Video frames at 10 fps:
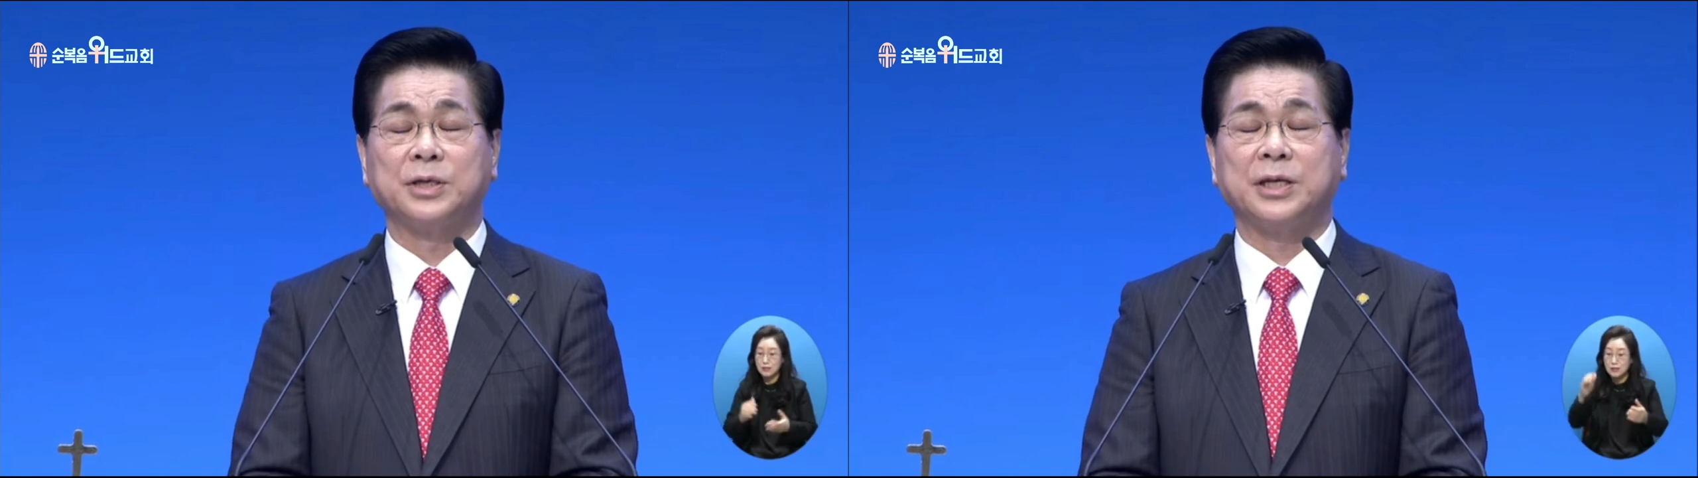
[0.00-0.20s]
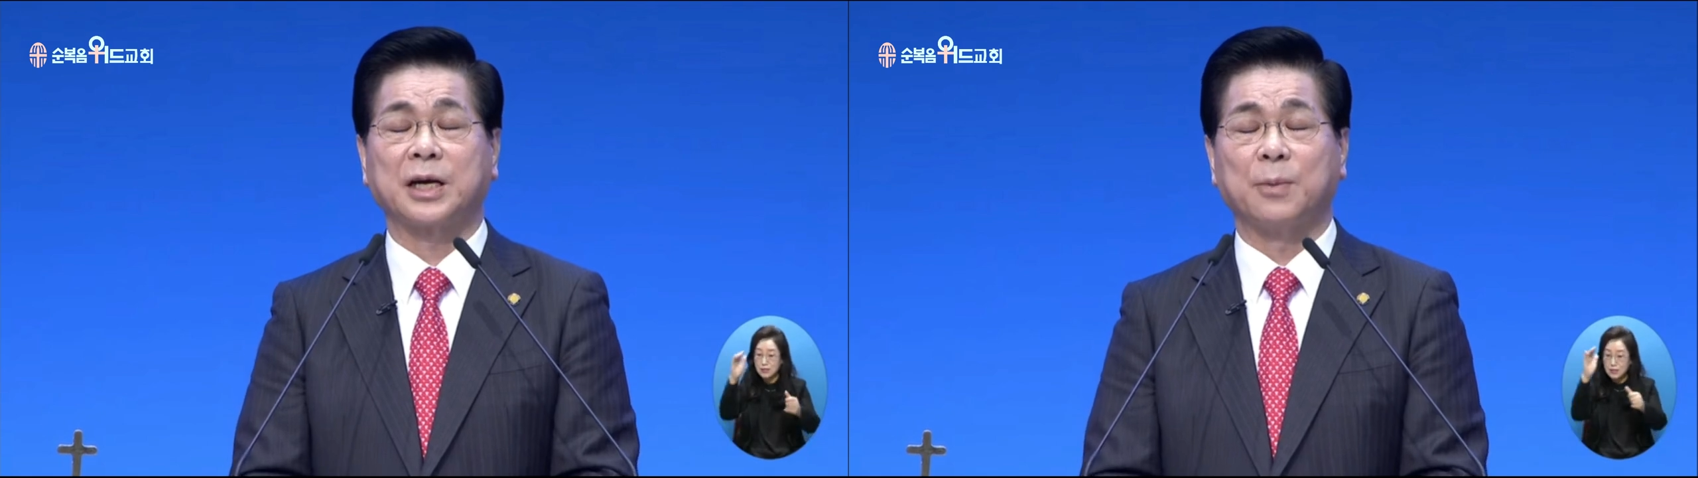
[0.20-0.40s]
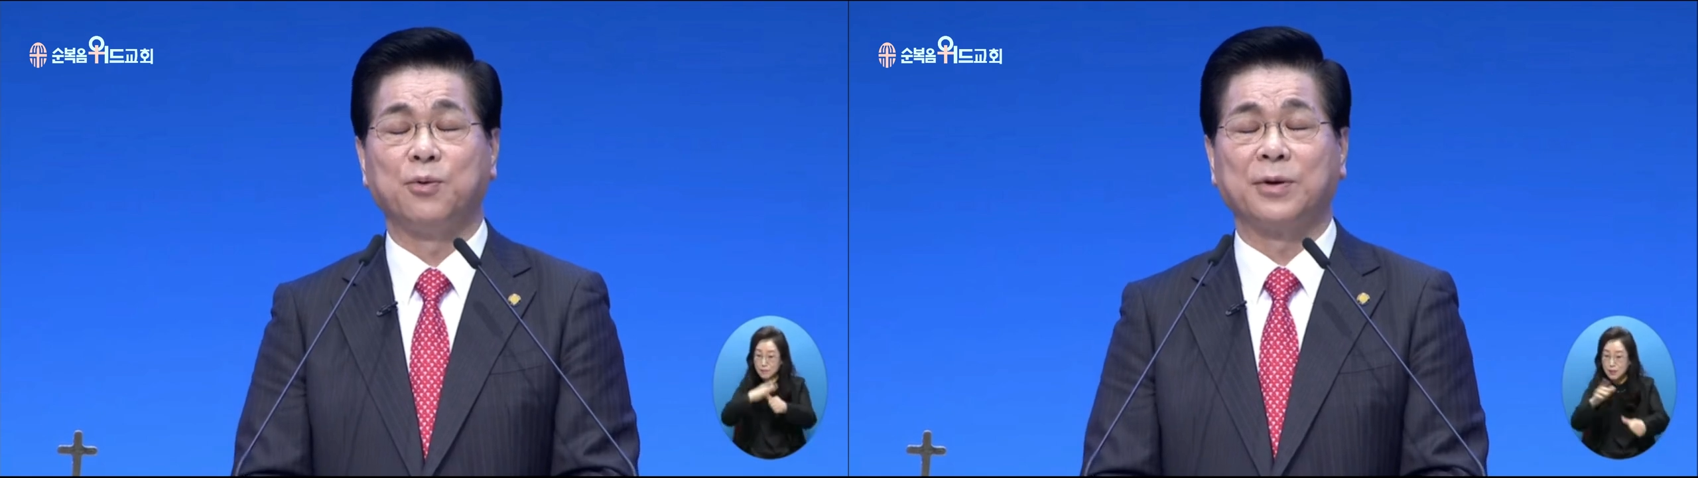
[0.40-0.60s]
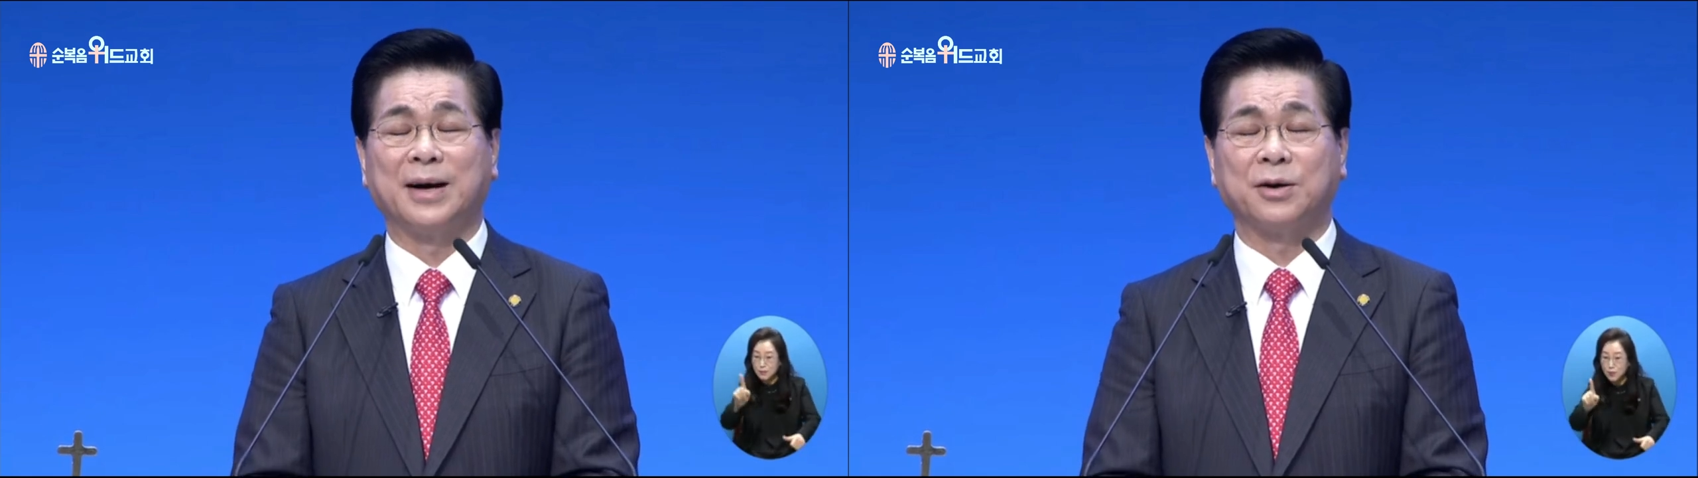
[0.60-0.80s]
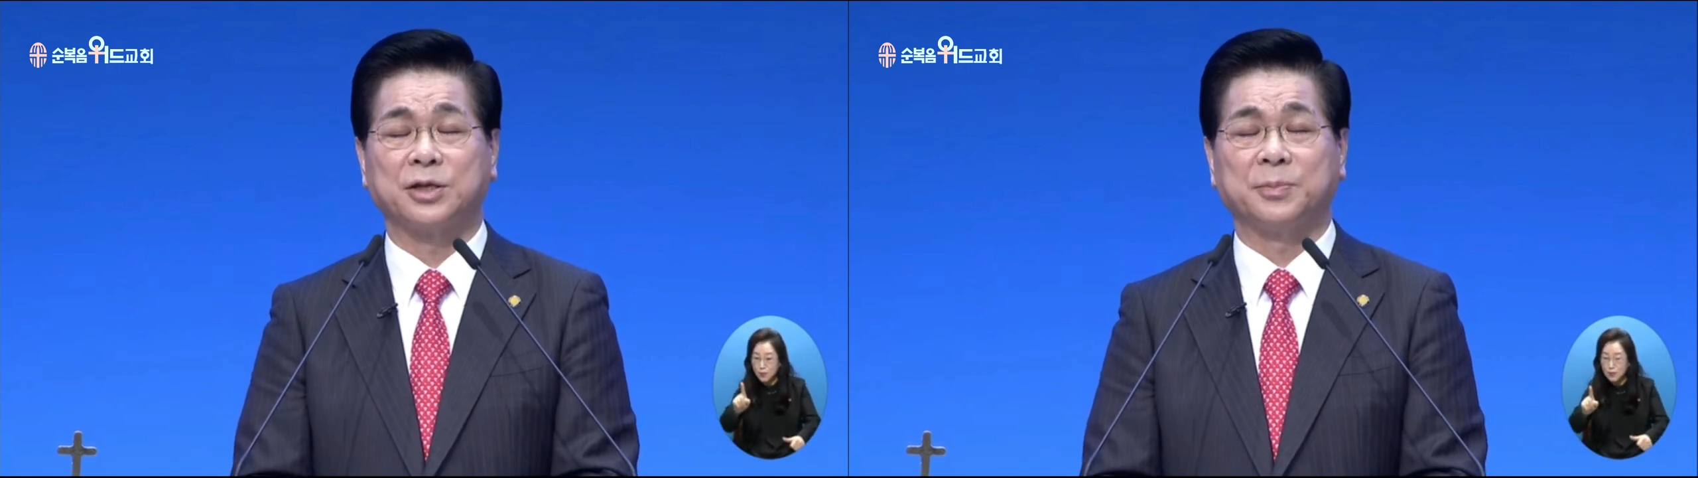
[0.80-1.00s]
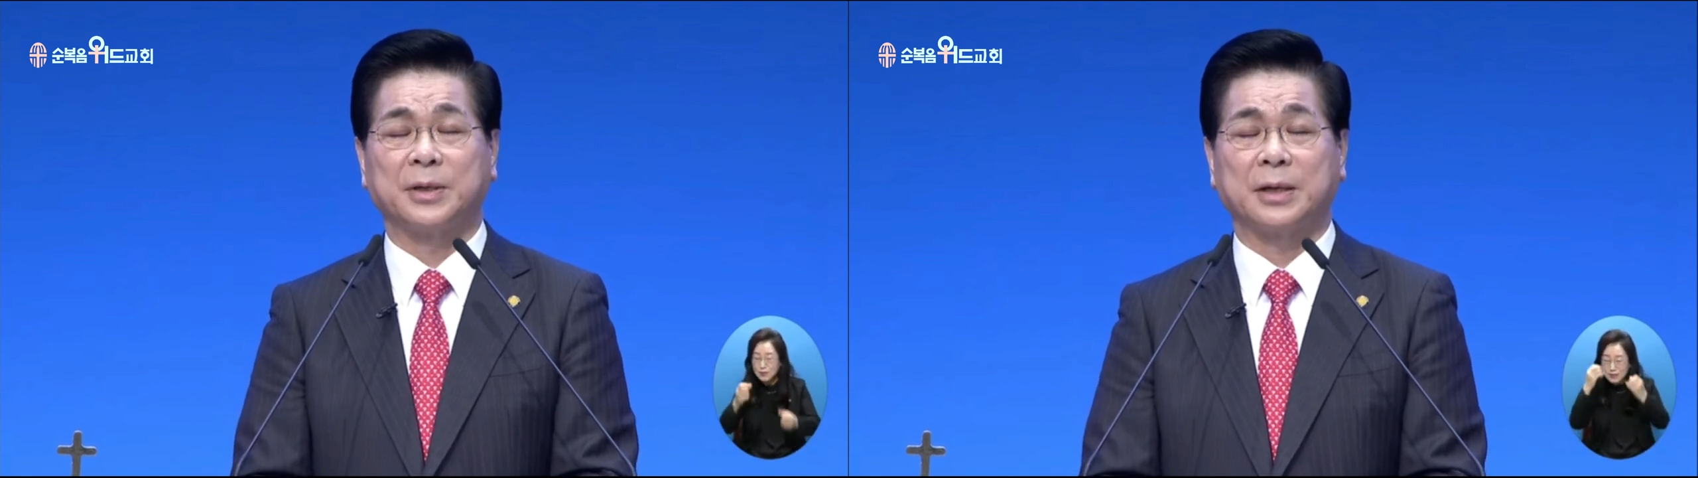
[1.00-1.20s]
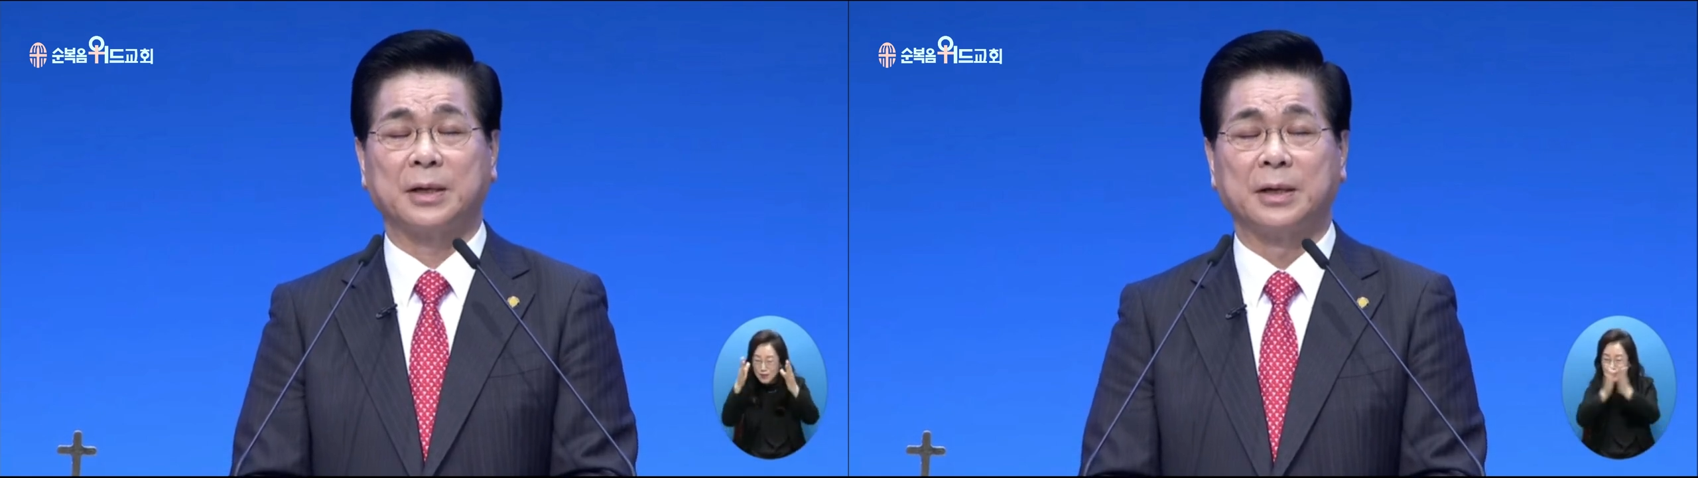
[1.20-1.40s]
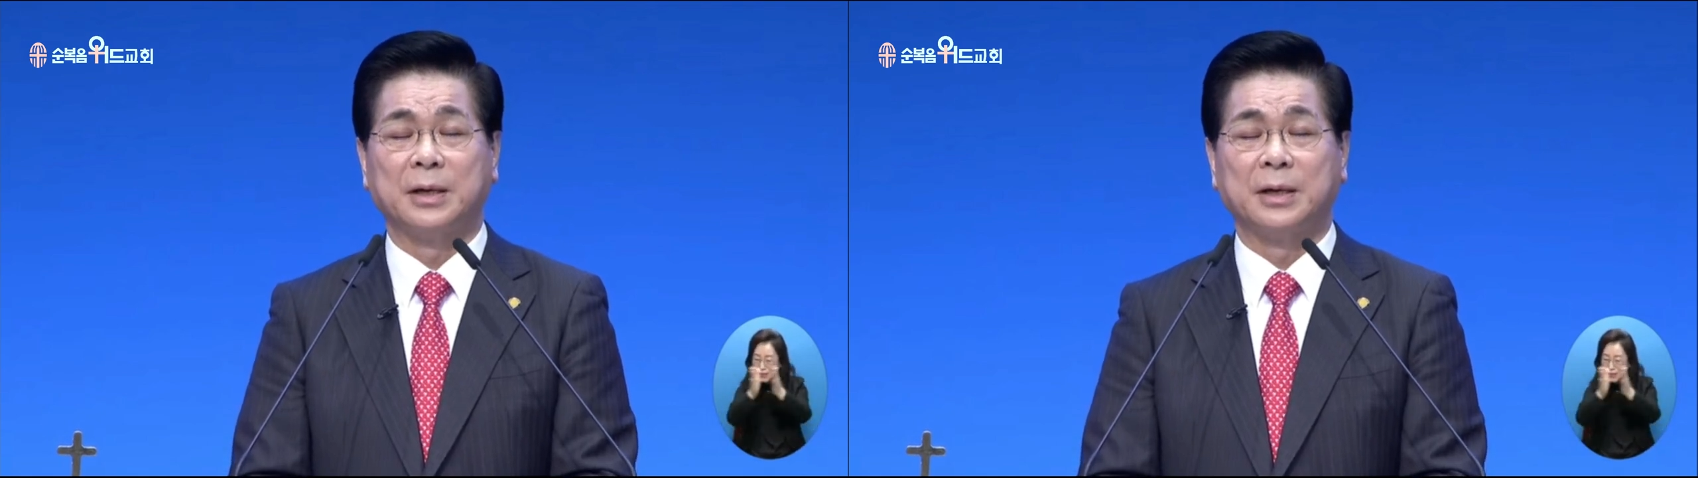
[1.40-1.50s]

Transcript: 시작에 불과한 것입니다.